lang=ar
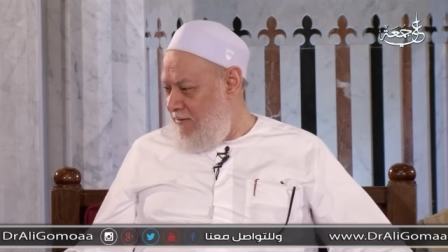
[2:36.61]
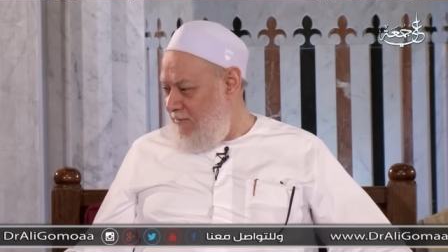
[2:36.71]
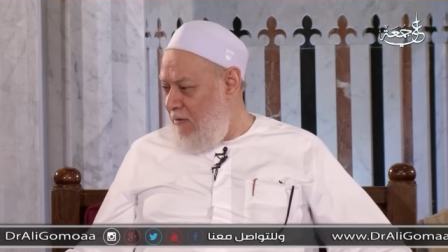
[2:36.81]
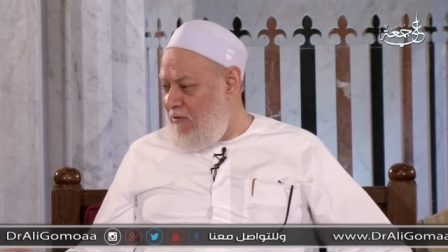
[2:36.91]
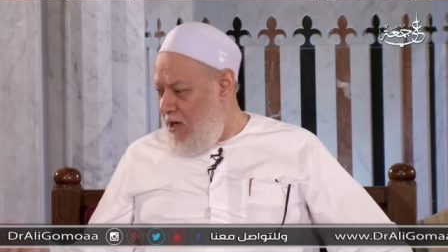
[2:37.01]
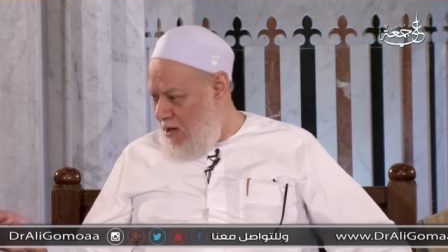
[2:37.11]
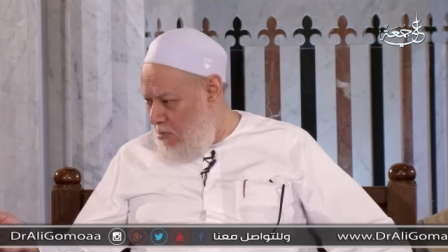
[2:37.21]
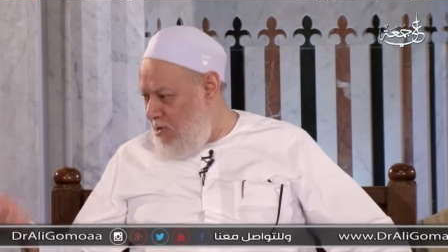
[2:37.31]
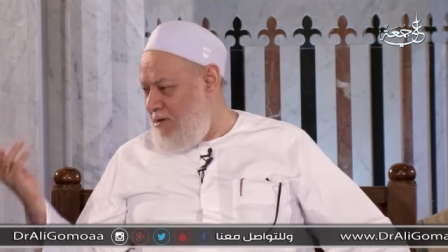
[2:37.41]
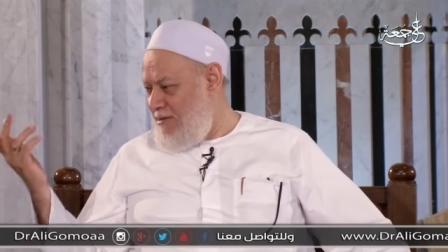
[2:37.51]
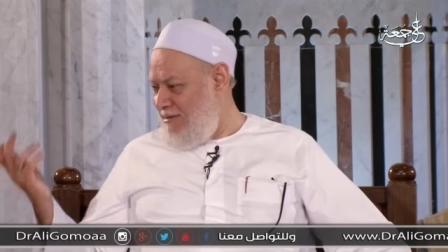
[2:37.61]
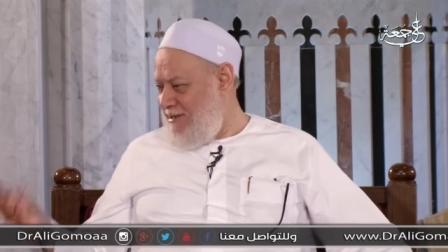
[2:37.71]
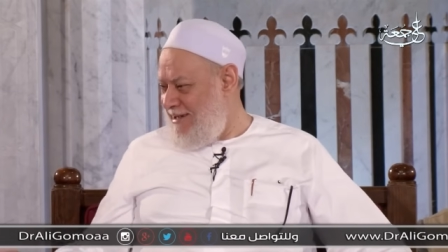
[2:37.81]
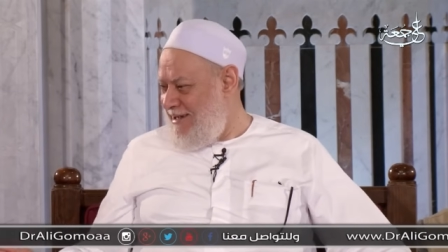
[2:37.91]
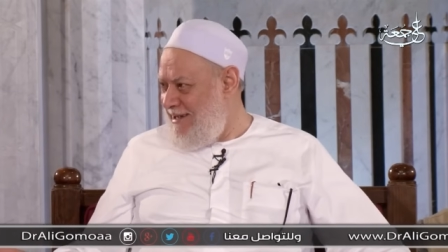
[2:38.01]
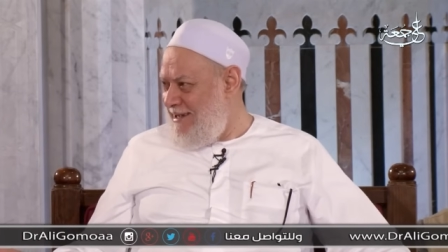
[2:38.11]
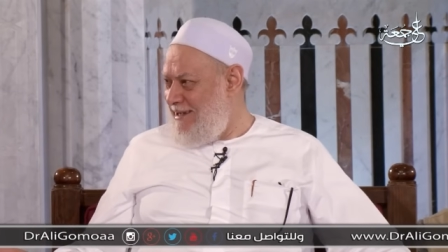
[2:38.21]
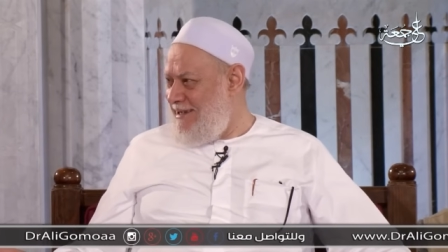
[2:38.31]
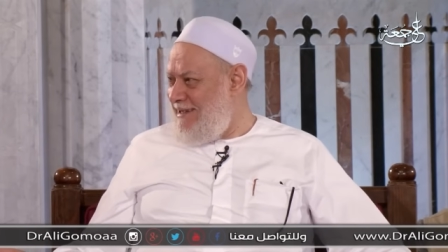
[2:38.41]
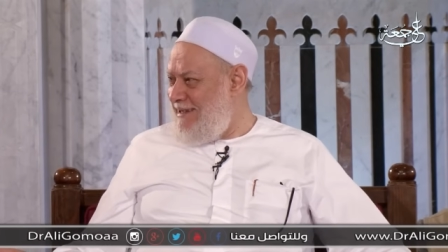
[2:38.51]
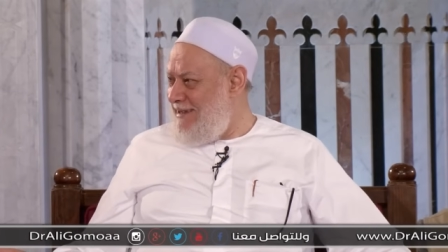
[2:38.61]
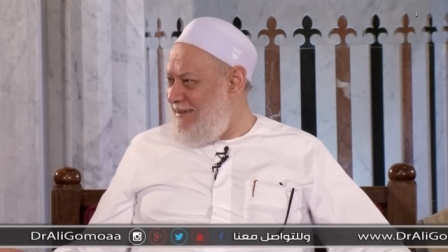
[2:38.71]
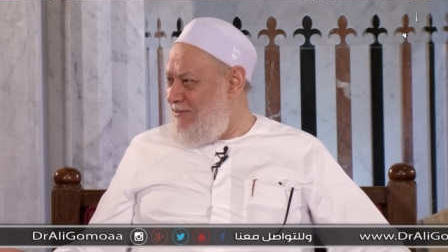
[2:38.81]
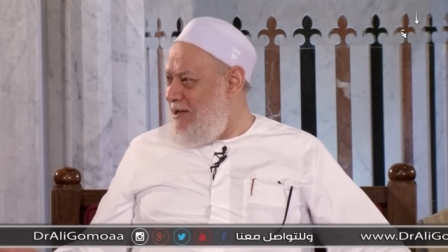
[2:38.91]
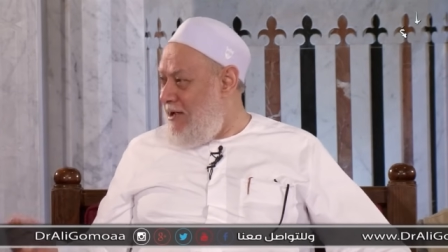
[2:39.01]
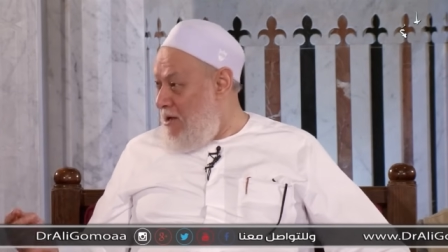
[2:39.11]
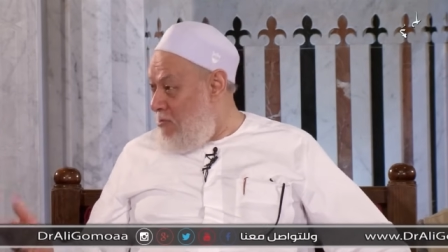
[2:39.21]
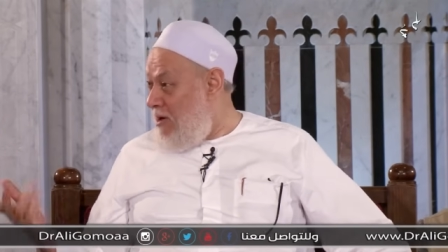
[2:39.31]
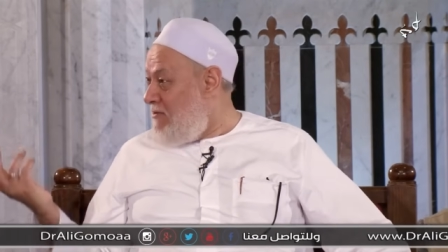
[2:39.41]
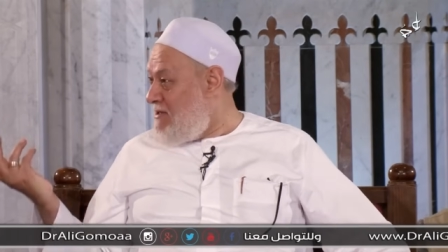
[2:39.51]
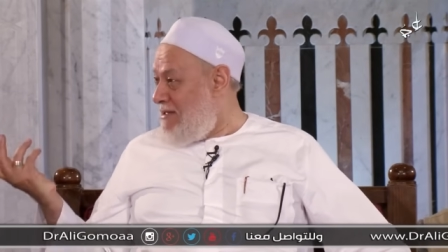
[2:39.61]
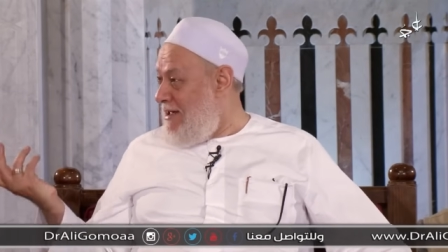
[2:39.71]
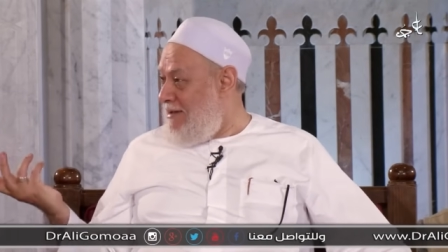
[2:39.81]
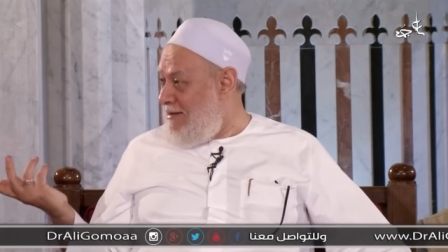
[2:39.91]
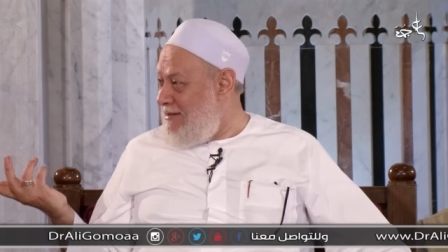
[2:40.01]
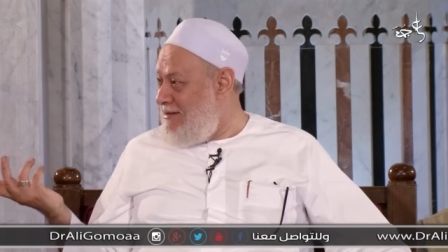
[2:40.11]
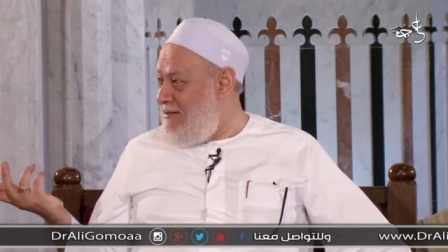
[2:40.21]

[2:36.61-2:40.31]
ففي خبره في خبرة في الصلاة